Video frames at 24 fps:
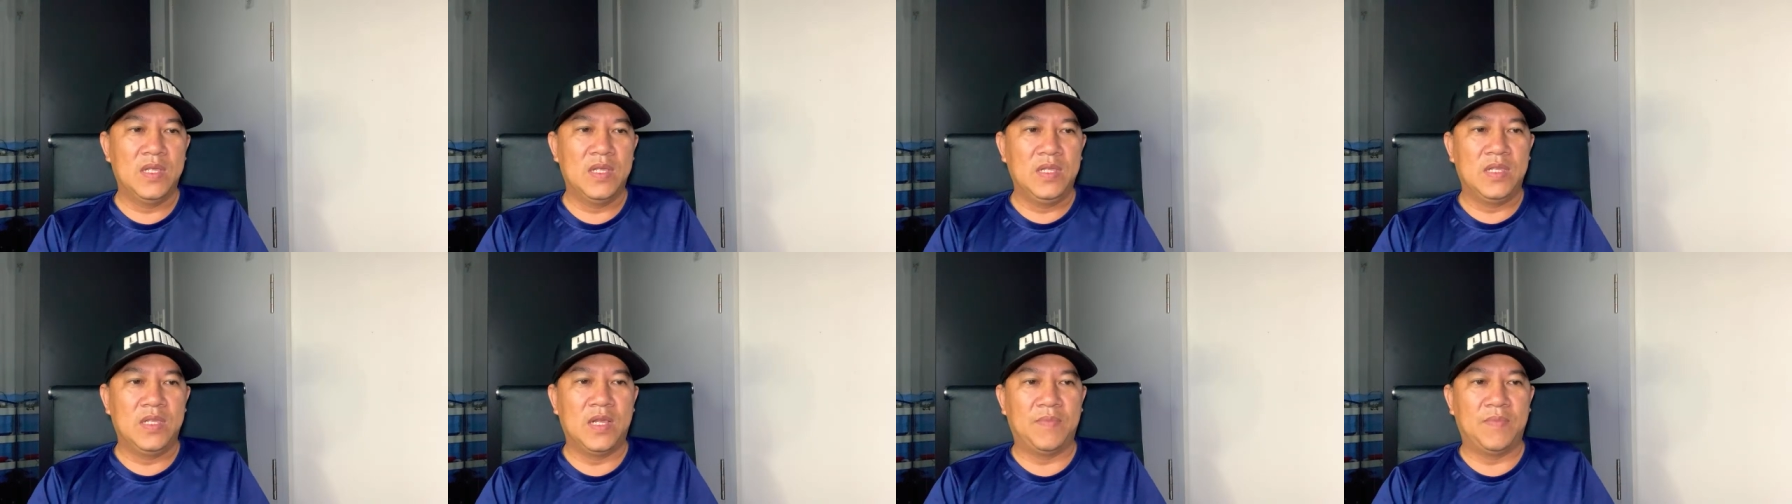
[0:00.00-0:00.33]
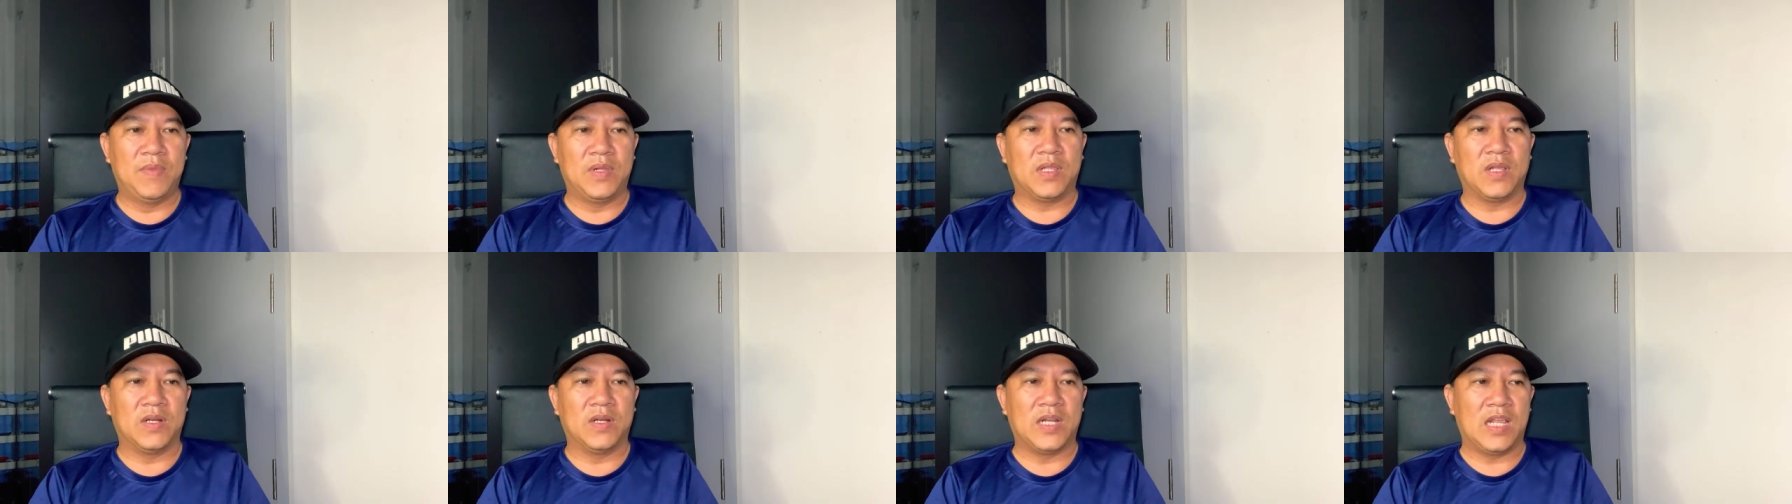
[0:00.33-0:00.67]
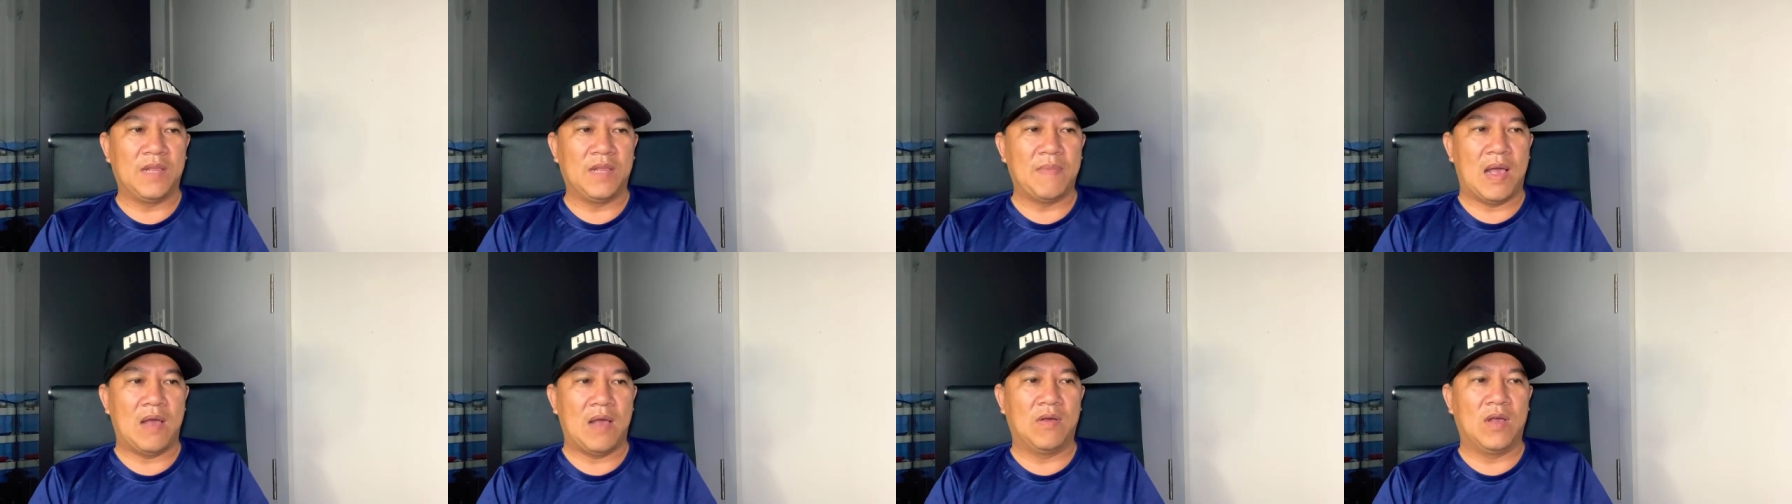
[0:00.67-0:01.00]
Nhóm đối tượng
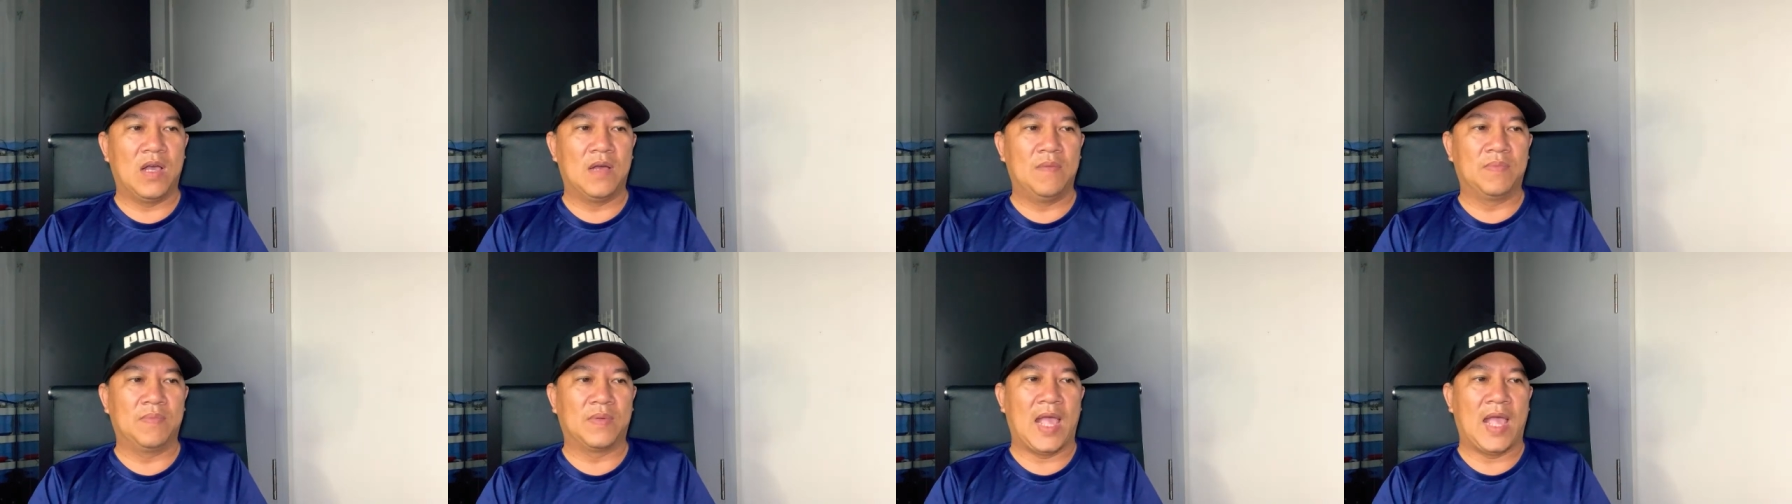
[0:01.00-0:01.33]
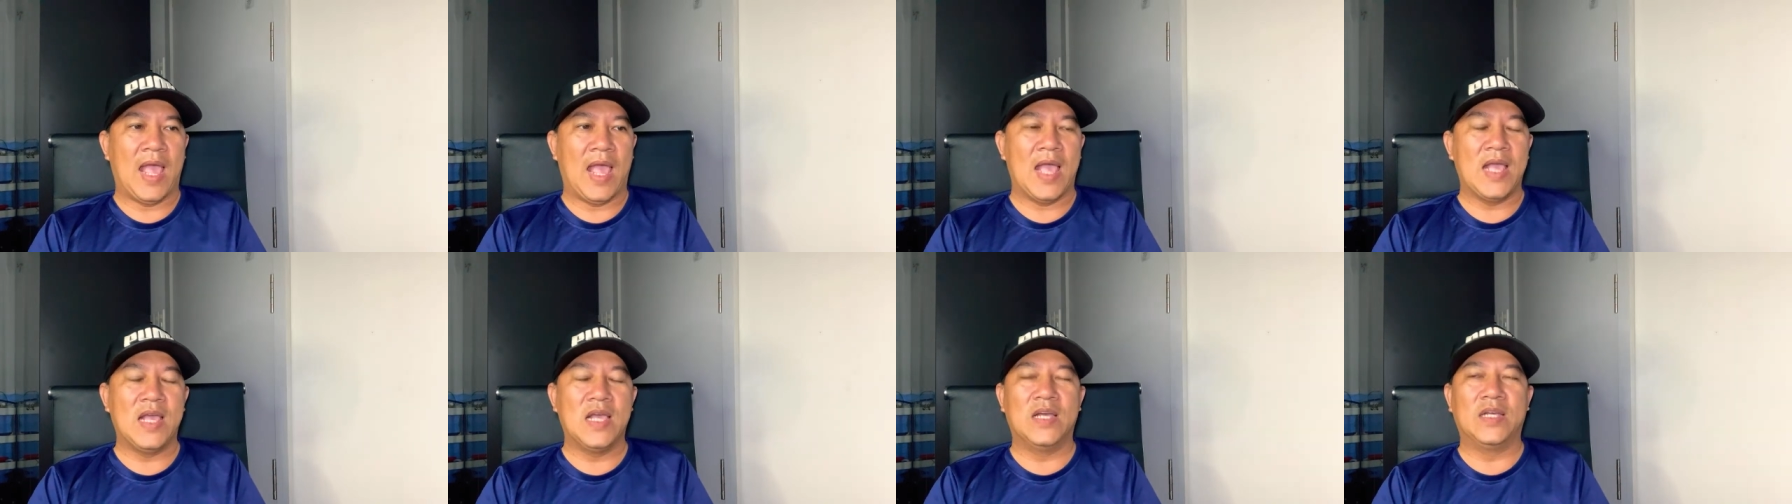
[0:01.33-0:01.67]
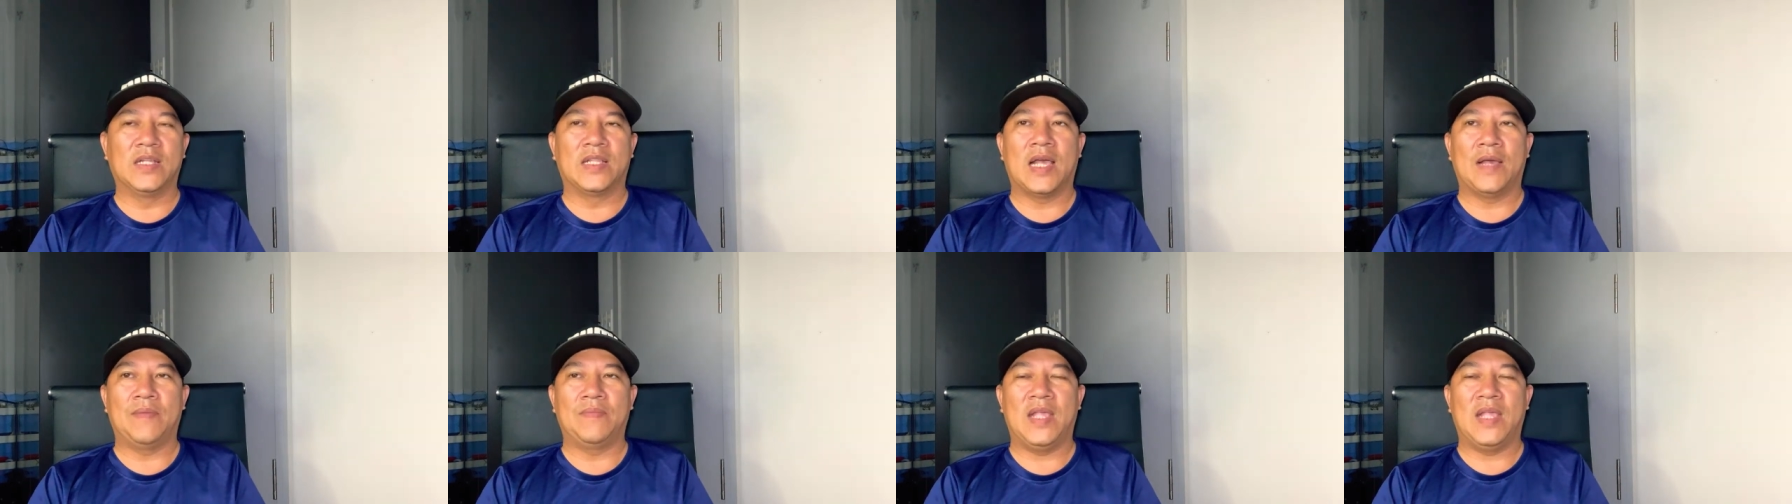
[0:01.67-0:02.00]
này bao gồm cả
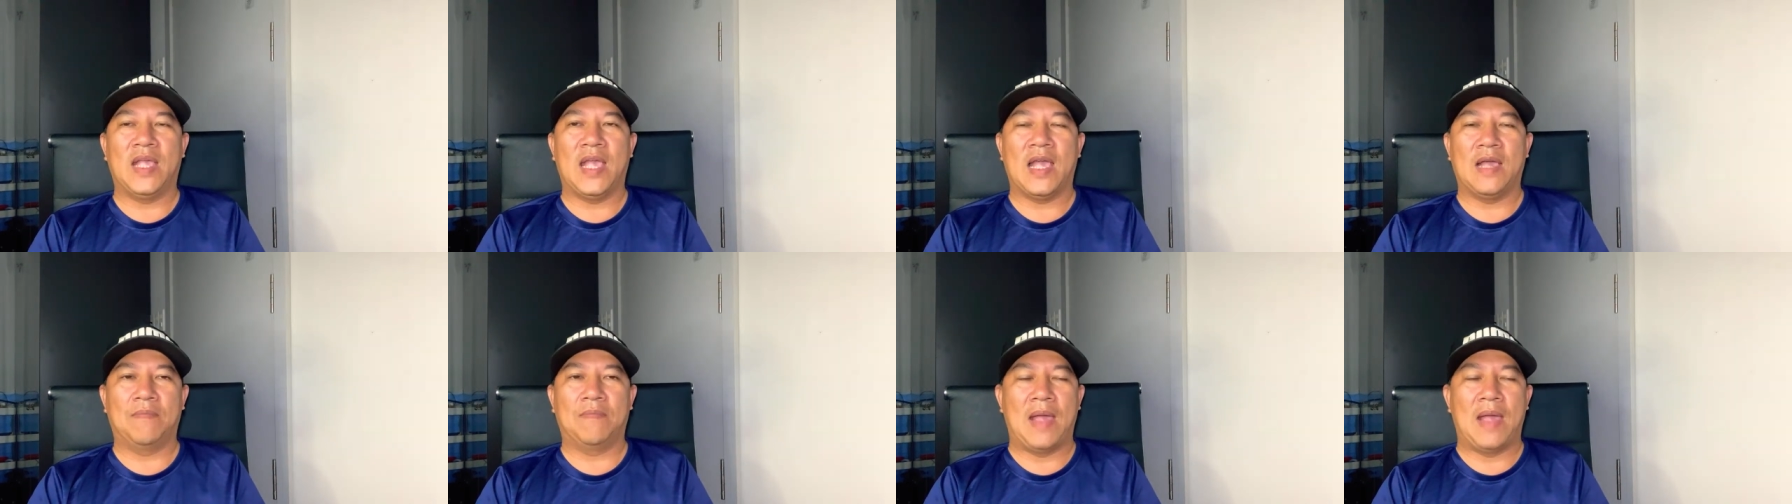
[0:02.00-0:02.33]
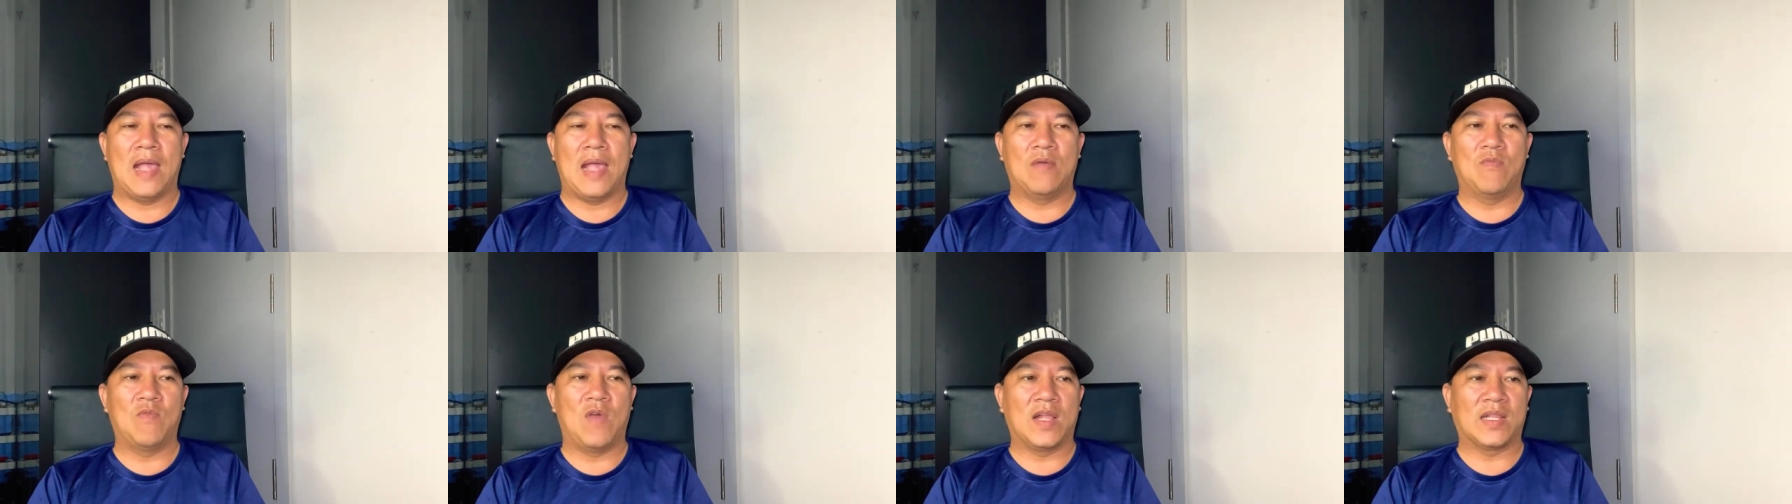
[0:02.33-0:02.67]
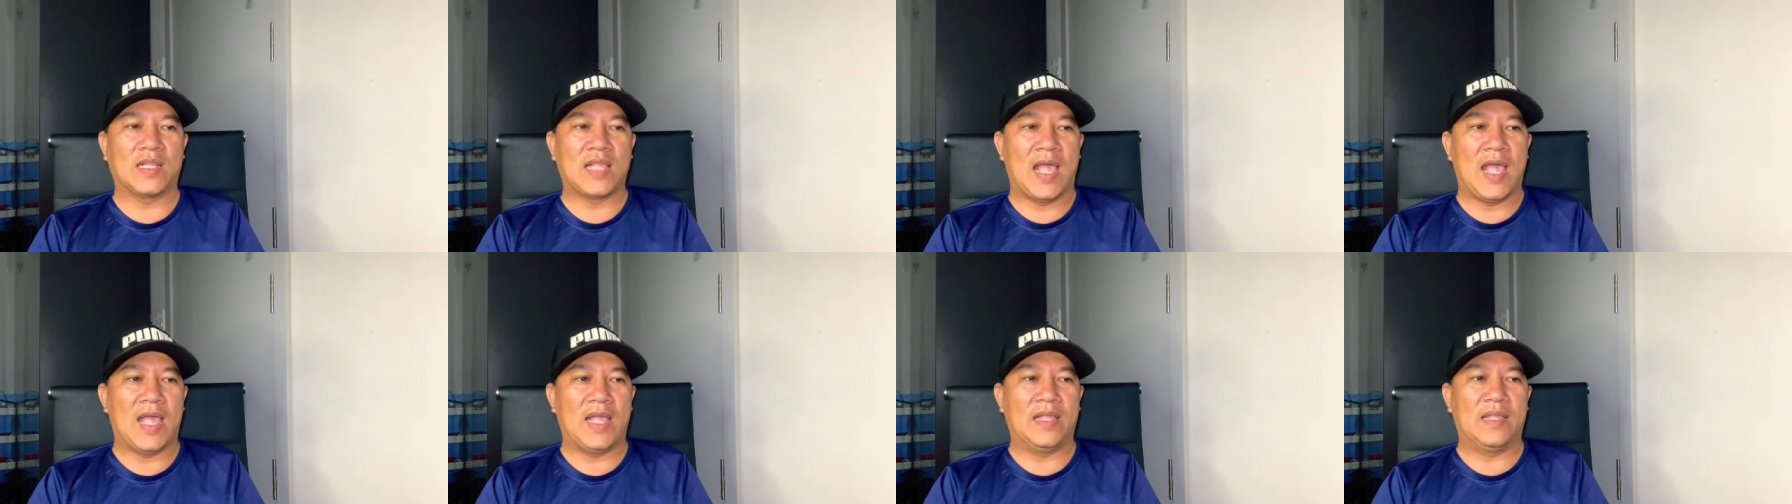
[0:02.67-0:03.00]
người tham gia bán quan
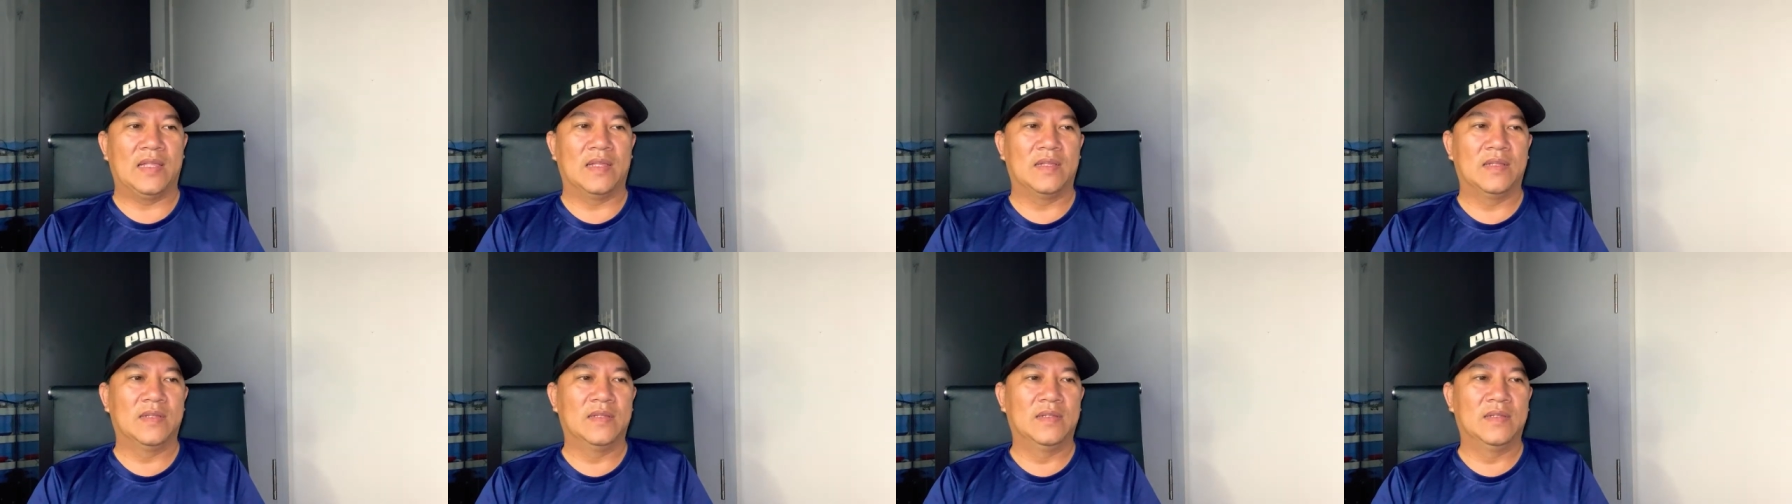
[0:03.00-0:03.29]
tài,